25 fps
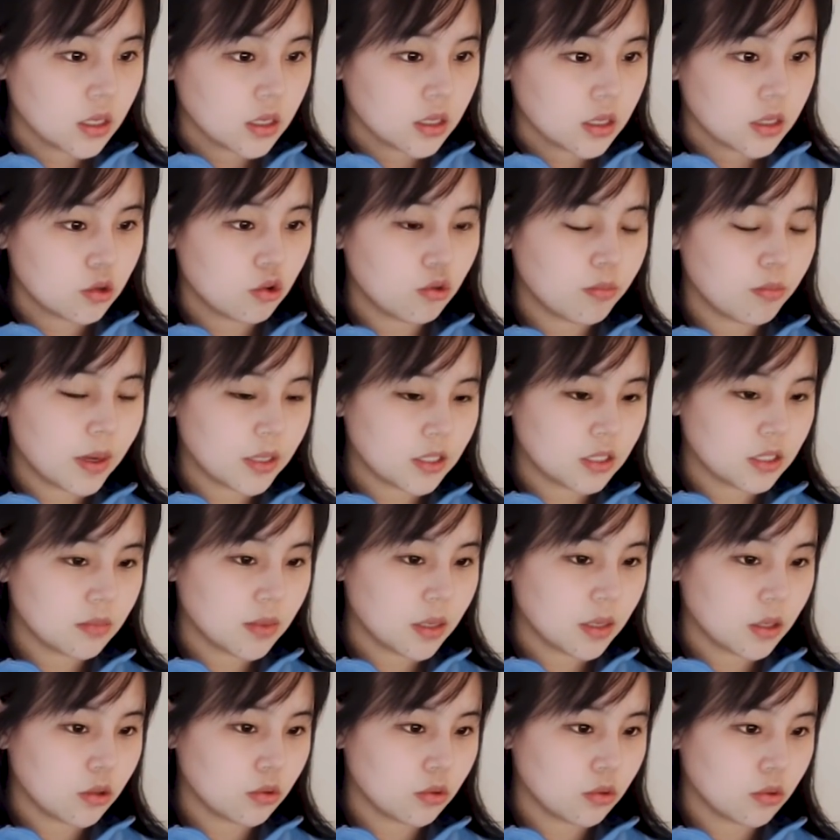그리고
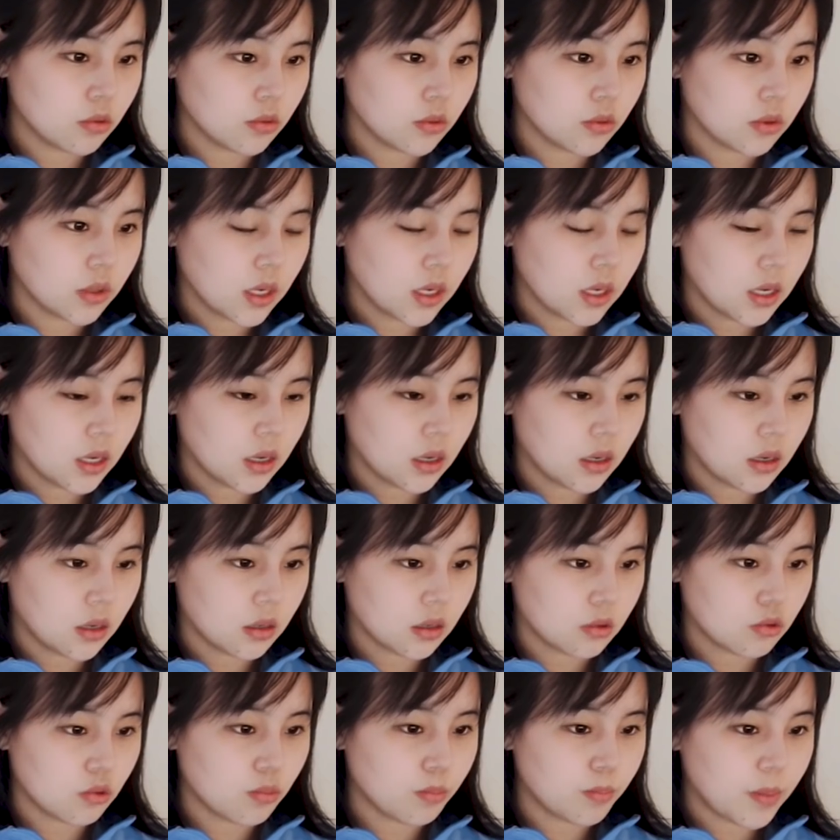마지막으로 아,
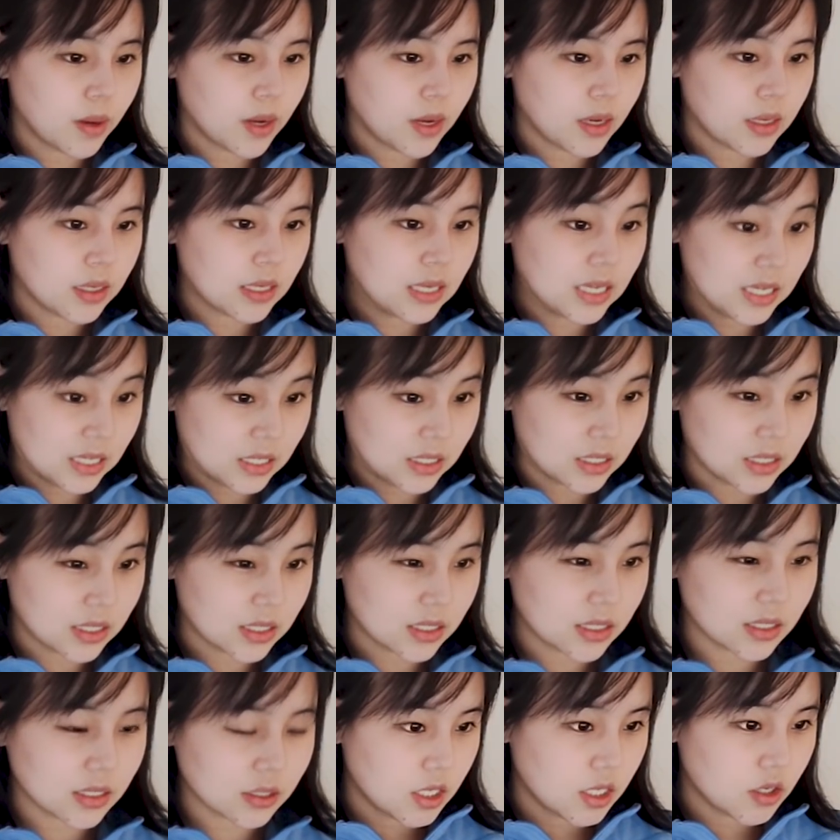쿠팡
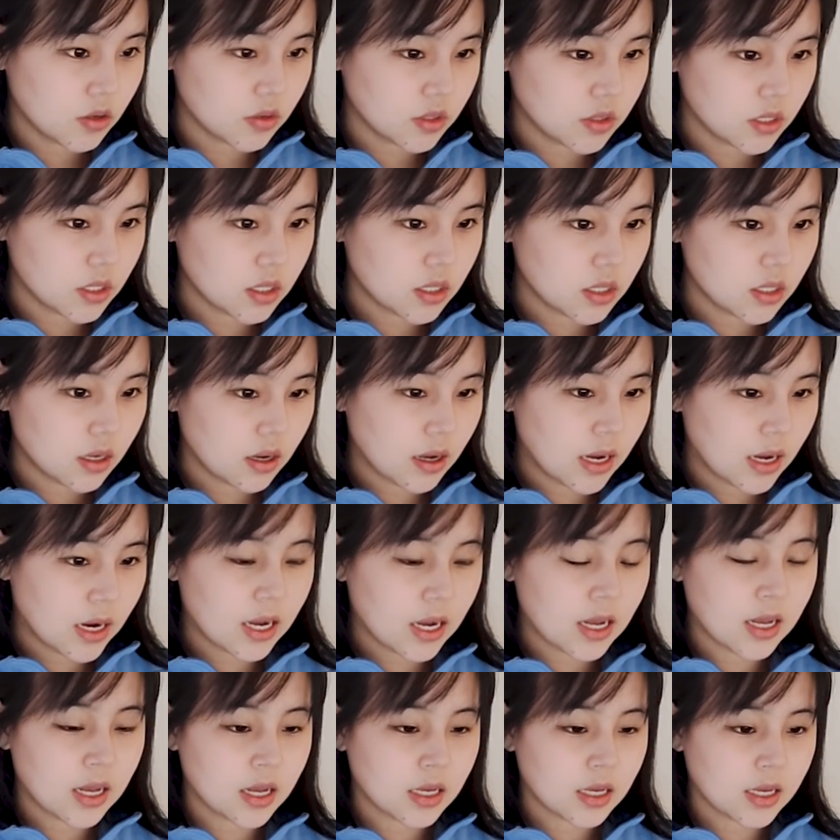이츠 이거는
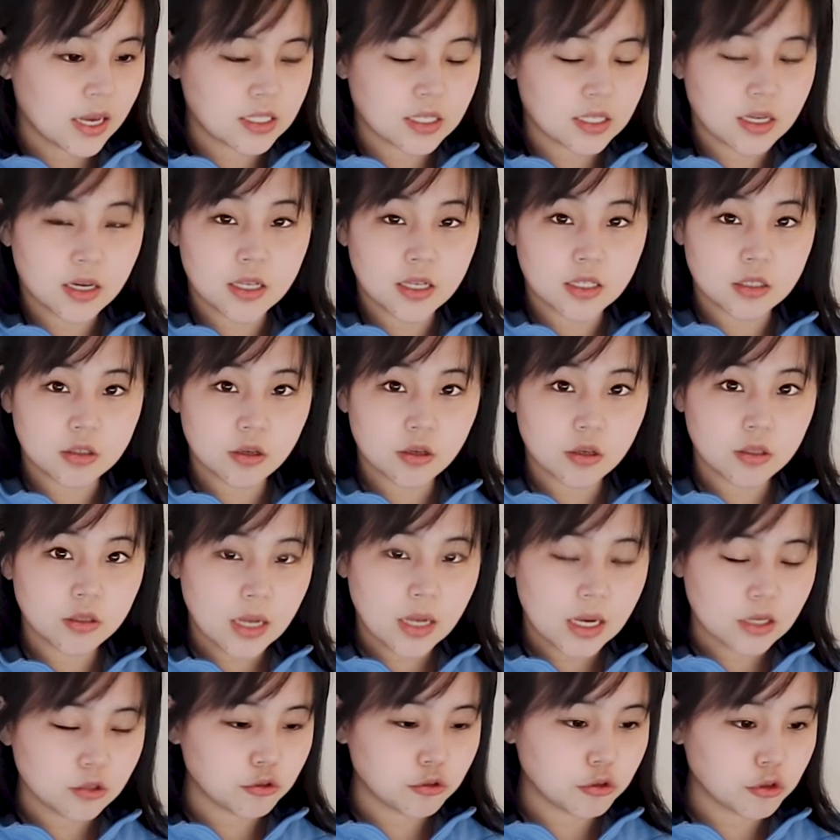아까 계산했던
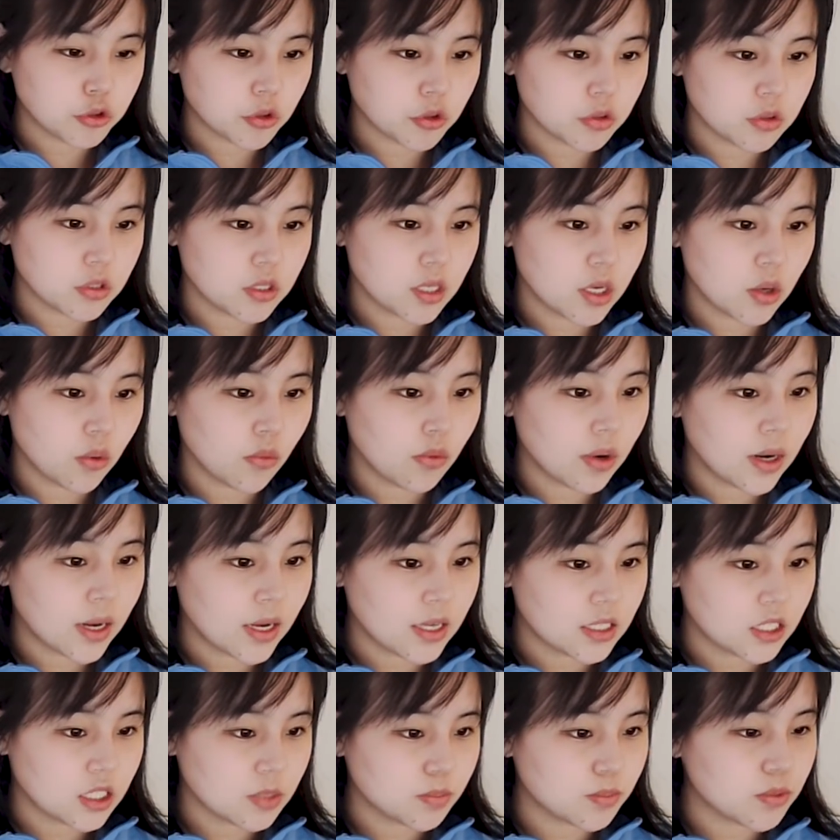한국 전체 온라인
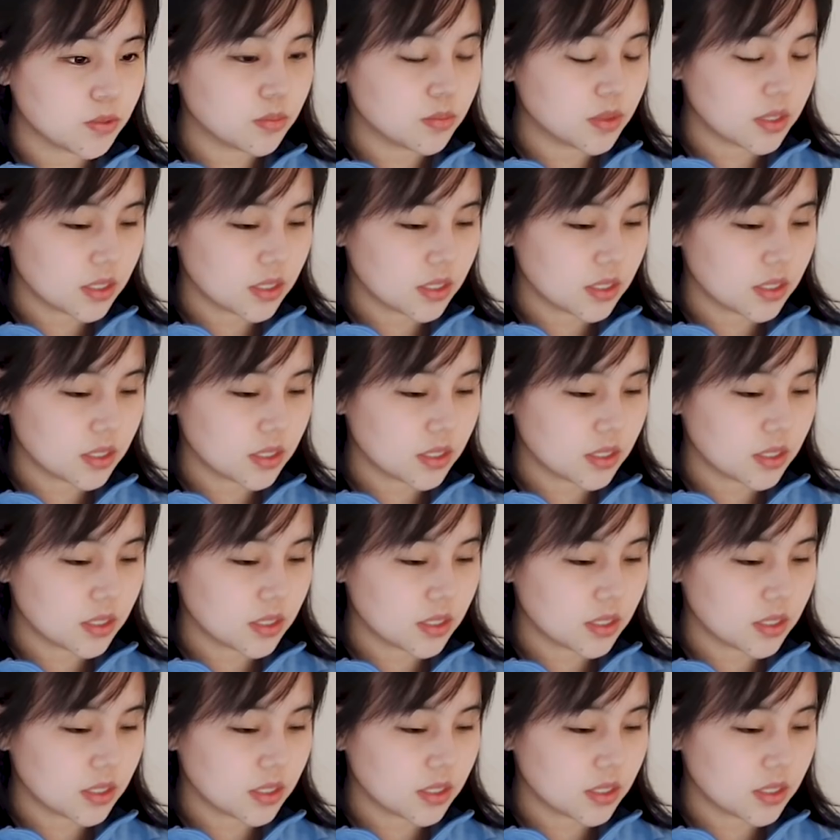식품